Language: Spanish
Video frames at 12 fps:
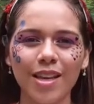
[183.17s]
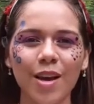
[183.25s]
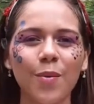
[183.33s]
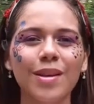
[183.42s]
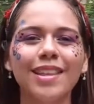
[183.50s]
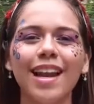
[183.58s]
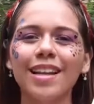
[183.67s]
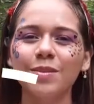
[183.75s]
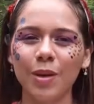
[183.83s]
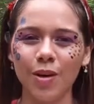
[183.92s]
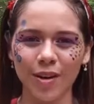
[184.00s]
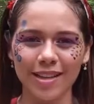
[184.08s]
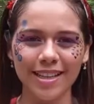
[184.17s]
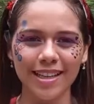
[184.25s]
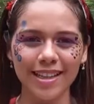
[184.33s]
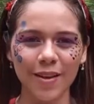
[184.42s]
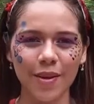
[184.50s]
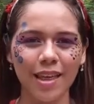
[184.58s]
y encuentra las mejores
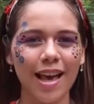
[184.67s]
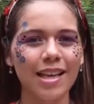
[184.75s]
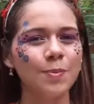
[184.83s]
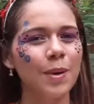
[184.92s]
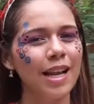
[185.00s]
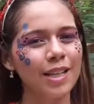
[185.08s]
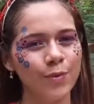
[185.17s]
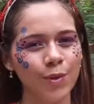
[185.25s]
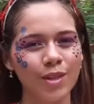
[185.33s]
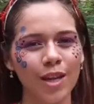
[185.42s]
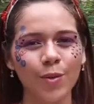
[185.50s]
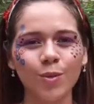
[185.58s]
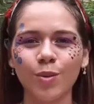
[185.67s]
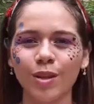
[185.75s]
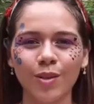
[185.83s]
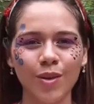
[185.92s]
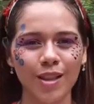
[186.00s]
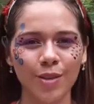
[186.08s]
actividades para disfrutar junto
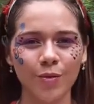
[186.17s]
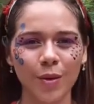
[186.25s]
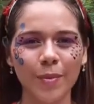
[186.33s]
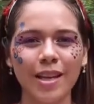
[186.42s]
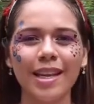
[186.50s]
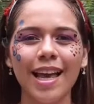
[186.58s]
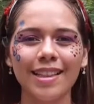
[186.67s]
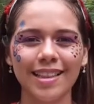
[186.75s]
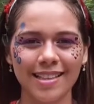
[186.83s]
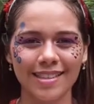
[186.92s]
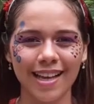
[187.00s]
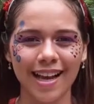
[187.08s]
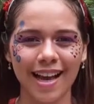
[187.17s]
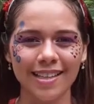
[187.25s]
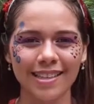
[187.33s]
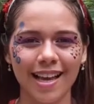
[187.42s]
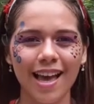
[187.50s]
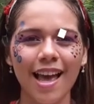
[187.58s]
a toda tu familia desde
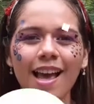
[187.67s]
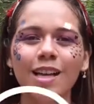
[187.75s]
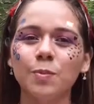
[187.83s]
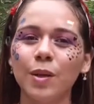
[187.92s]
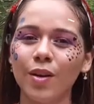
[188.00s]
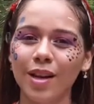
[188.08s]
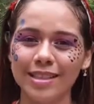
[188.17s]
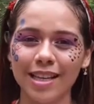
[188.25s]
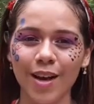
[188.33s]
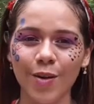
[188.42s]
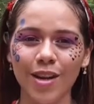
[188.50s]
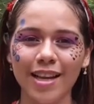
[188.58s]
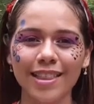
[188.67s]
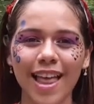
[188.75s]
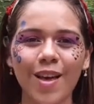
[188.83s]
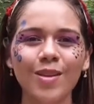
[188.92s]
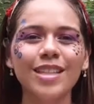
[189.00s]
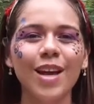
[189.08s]
casa. Espero que sigan
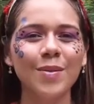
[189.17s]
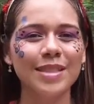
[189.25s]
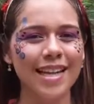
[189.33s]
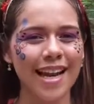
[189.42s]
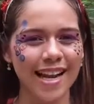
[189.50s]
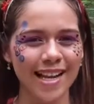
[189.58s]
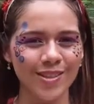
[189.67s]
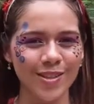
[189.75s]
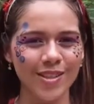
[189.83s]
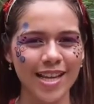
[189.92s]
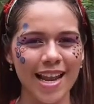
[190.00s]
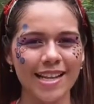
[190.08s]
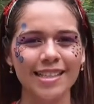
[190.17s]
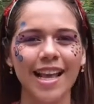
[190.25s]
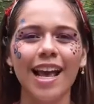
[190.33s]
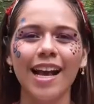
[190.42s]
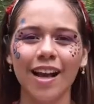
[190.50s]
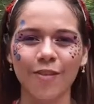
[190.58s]
conectados a nuestras redes sociales.
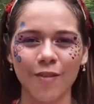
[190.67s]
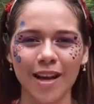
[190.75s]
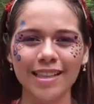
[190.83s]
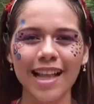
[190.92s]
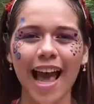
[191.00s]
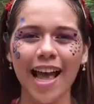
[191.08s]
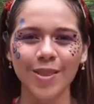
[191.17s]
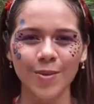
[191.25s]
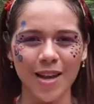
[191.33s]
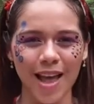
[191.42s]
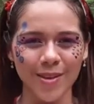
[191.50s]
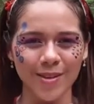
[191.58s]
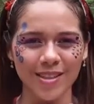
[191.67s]
Cafán a tu lado